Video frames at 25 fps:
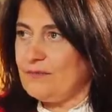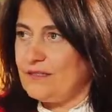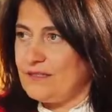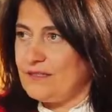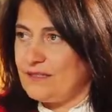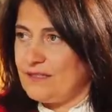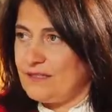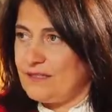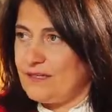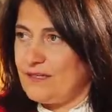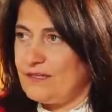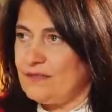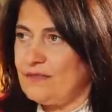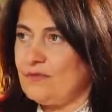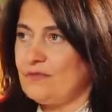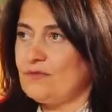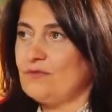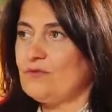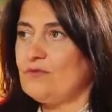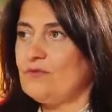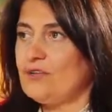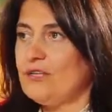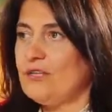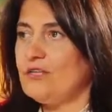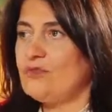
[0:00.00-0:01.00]
بالذات
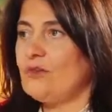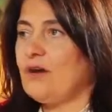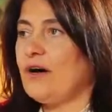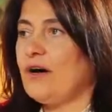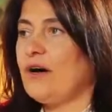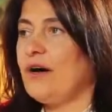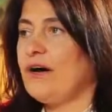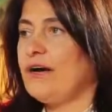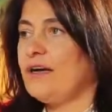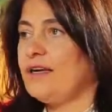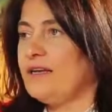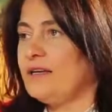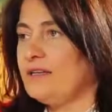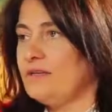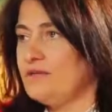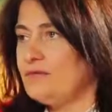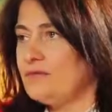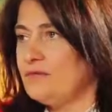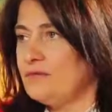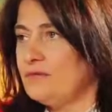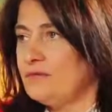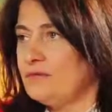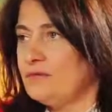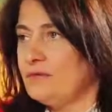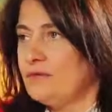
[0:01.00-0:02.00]
انه نعيش على
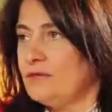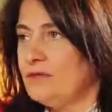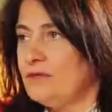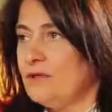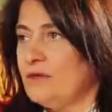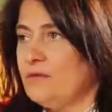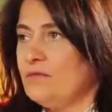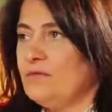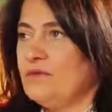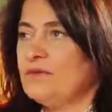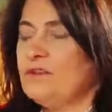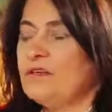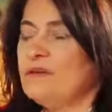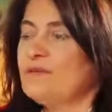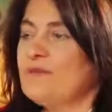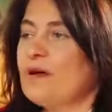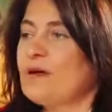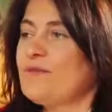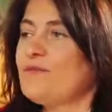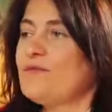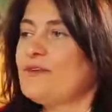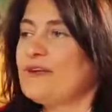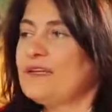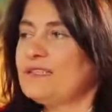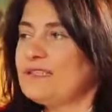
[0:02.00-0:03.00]
حقيقته مثل
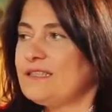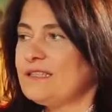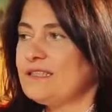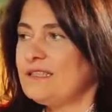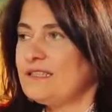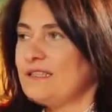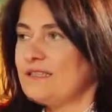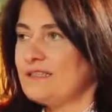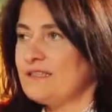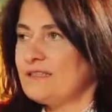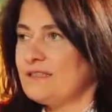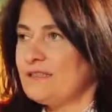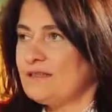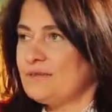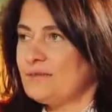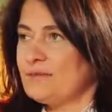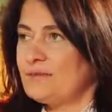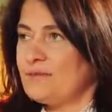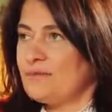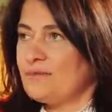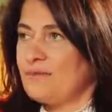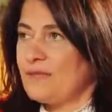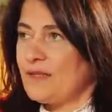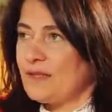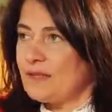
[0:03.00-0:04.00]
ما فرانسيس
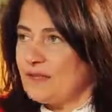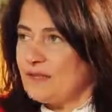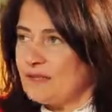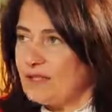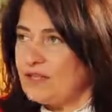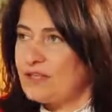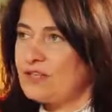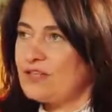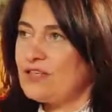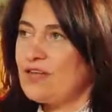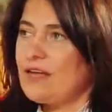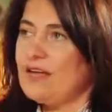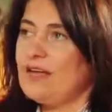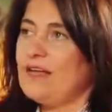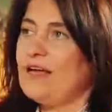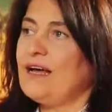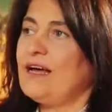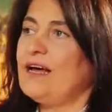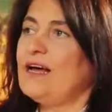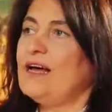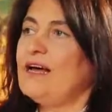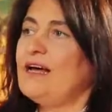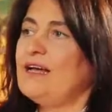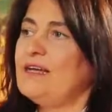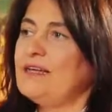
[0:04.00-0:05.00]
نرجع
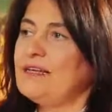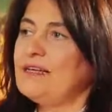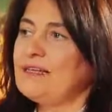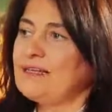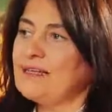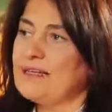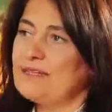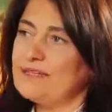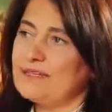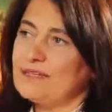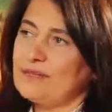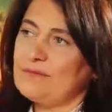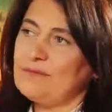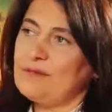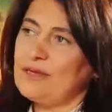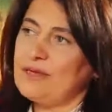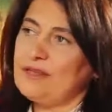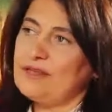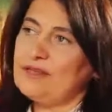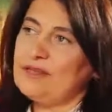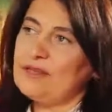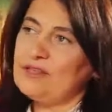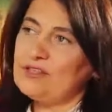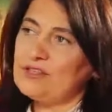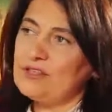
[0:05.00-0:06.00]
لأهالينا
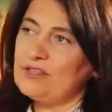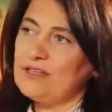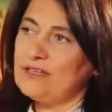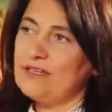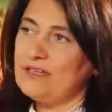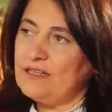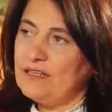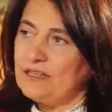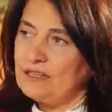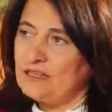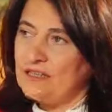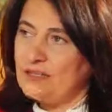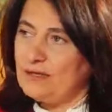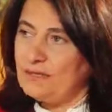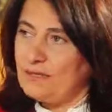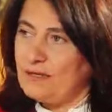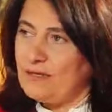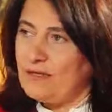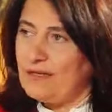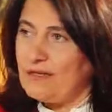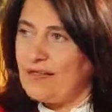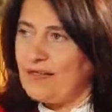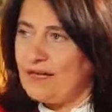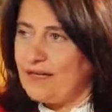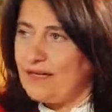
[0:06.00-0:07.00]
زمان نرجع نعيش
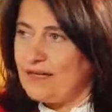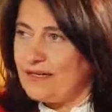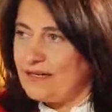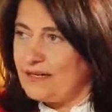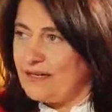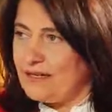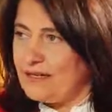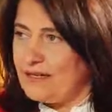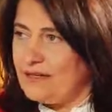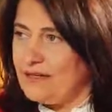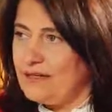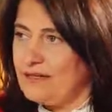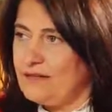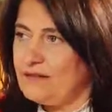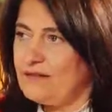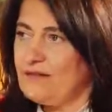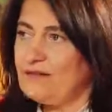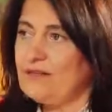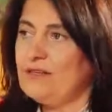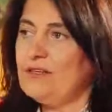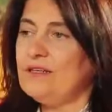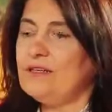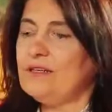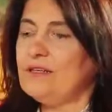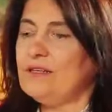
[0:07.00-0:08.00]
الميلاد الحقيقي
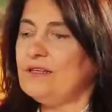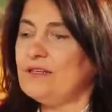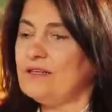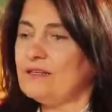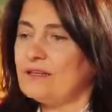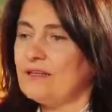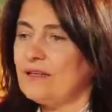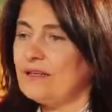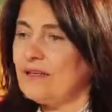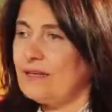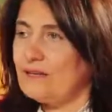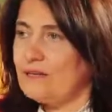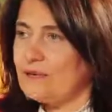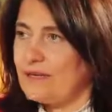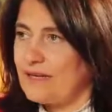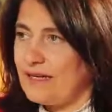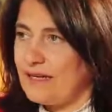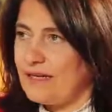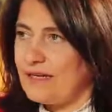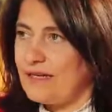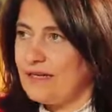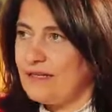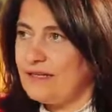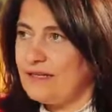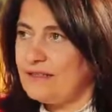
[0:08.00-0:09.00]
انه نحن نطلع
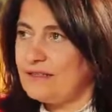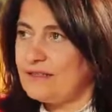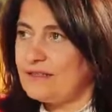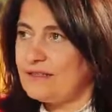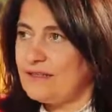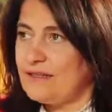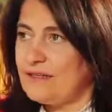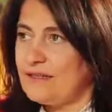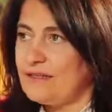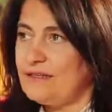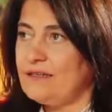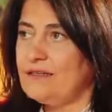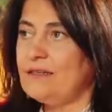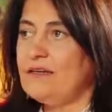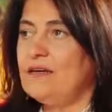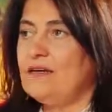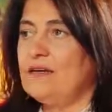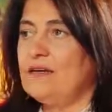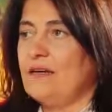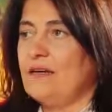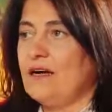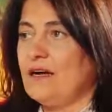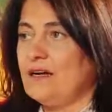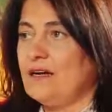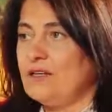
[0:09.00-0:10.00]
بخي الانسان
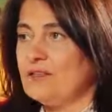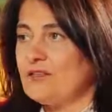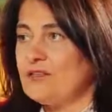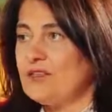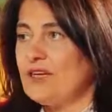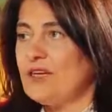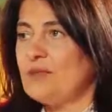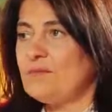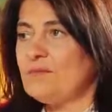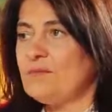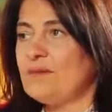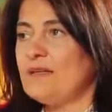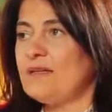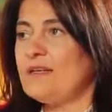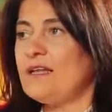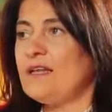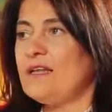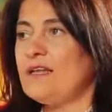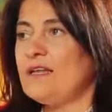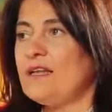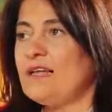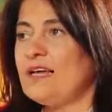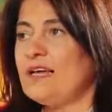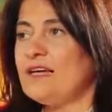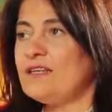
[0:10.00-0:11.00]
عن جد من
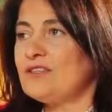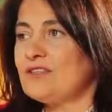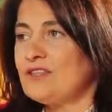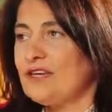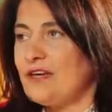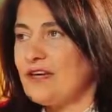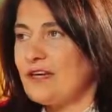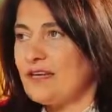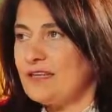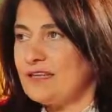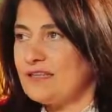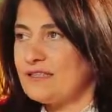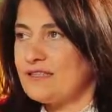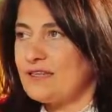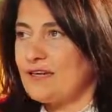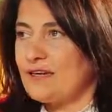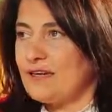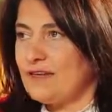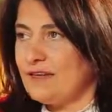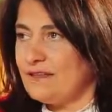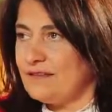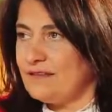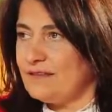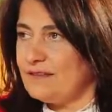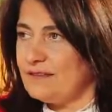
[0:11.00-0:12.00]
اللاشئ اللي
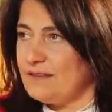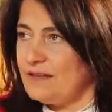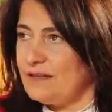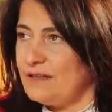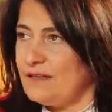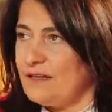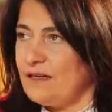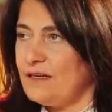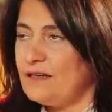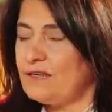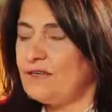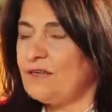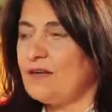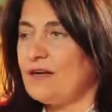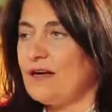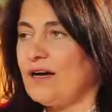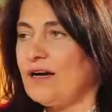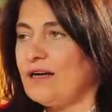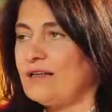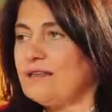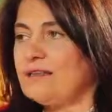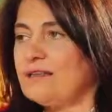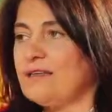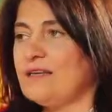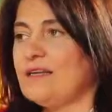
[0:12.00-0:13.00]
صار عندي اقدر
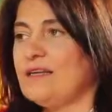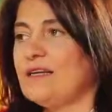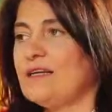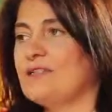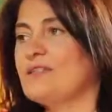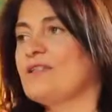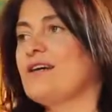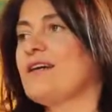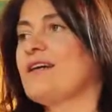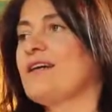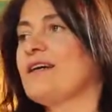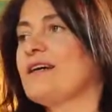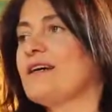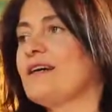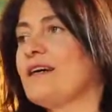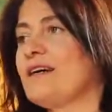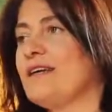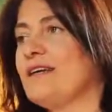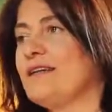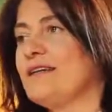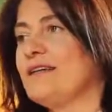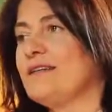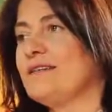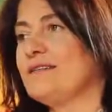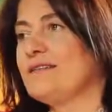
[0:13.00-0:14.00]
اعطي اللاشئ
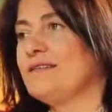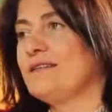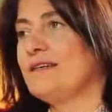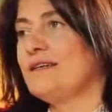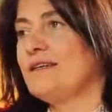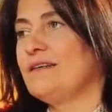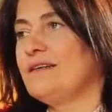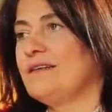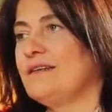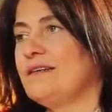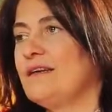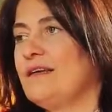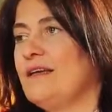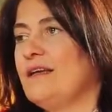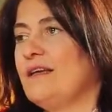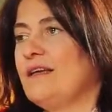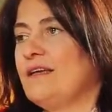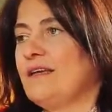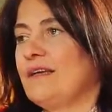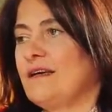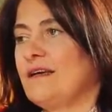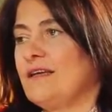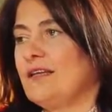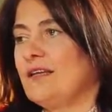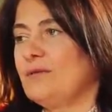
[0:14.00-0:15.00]
لخي الانسان
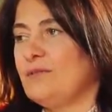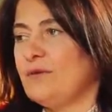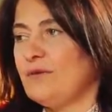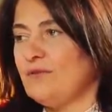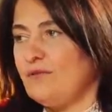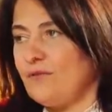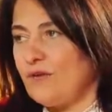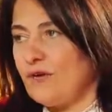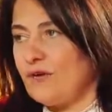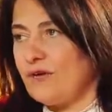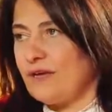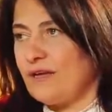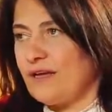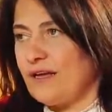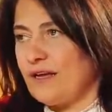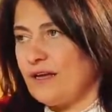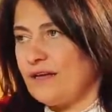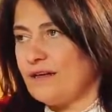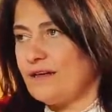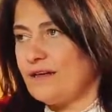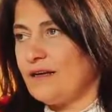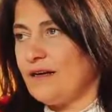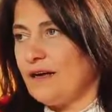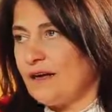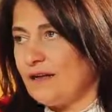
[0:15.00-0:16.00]
مم. يعني بفقري
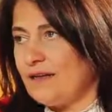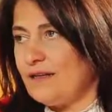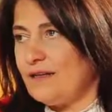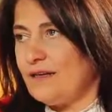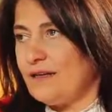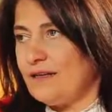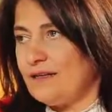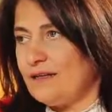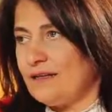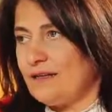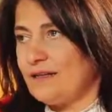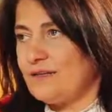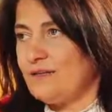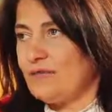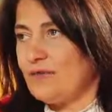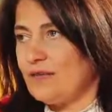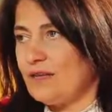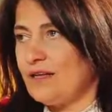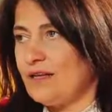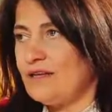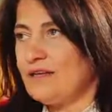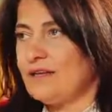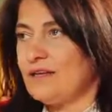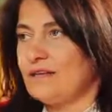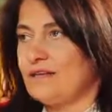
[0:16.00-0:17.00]
انا هلا لانه
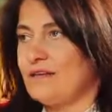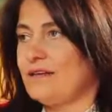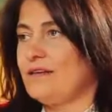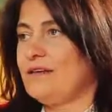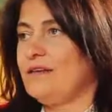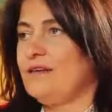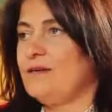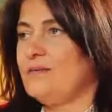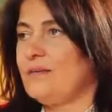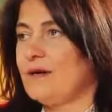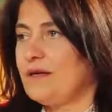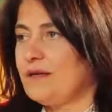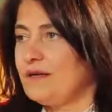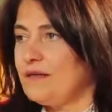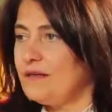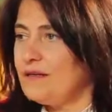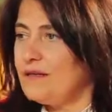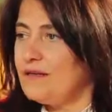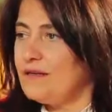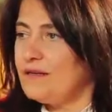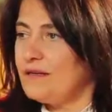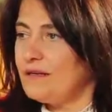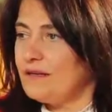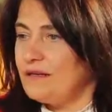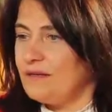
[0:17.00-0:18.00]
كلنا تقريبا
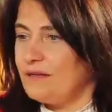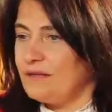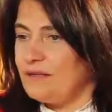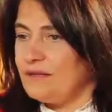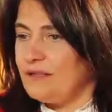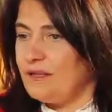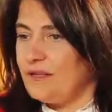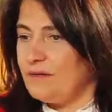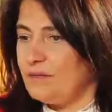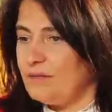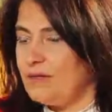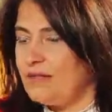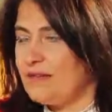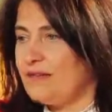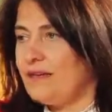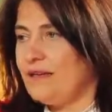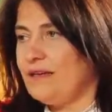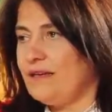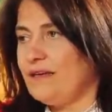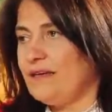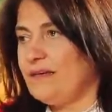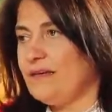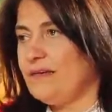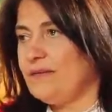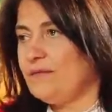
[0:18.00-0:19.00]

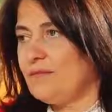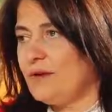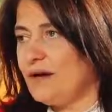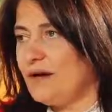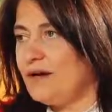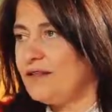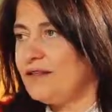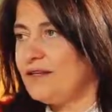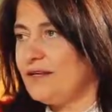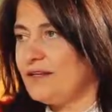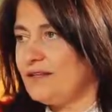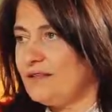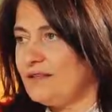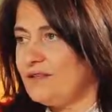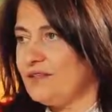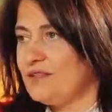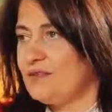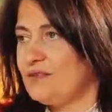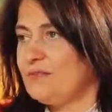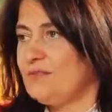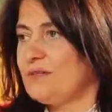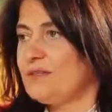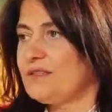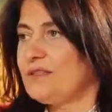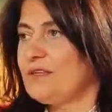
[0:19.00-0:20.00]
متضايقين ما حدا قدر
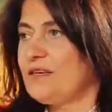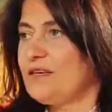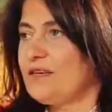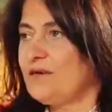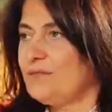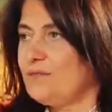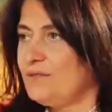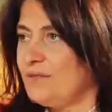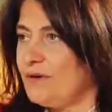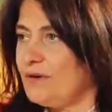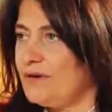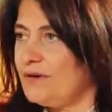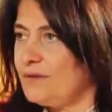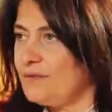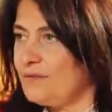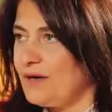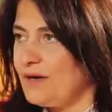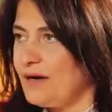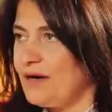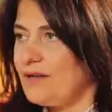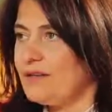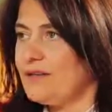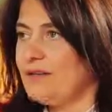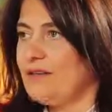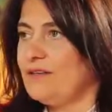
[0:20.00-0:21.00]
يجيب مصاري من البنك ما
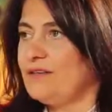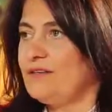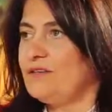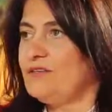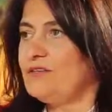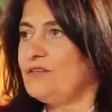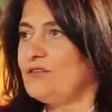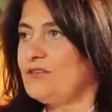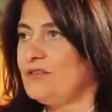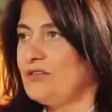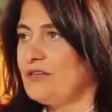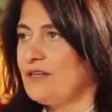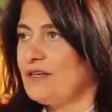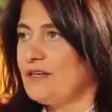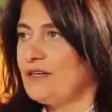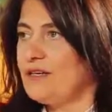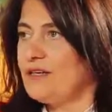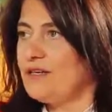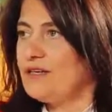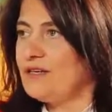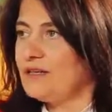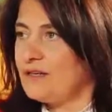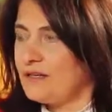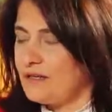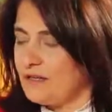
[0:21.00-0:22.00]
حدا قدر
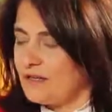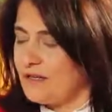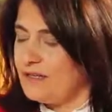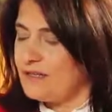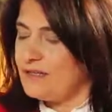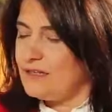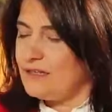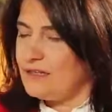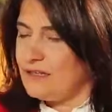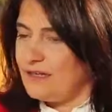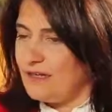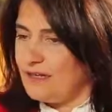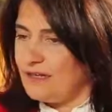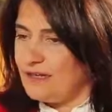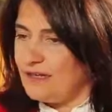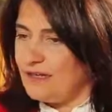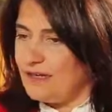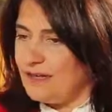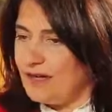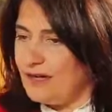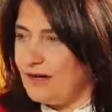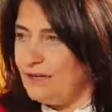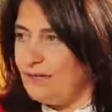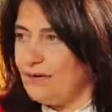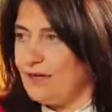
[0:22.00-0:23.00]
يشتغل كل يعني
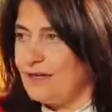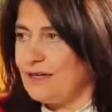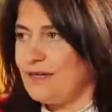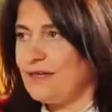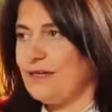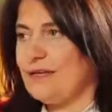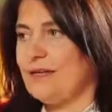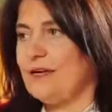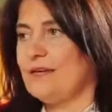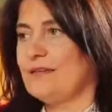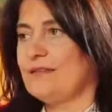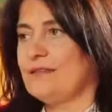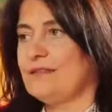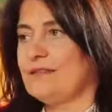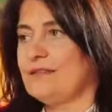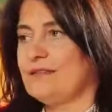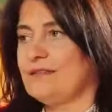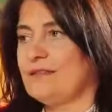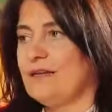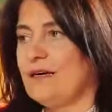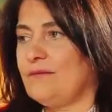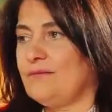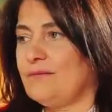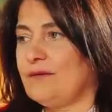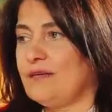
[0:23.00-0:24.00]
الاحوال كلها كتير
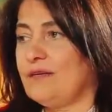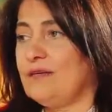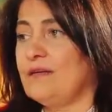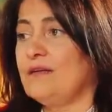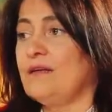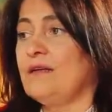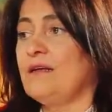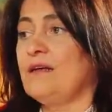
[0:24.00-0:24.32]
صعبه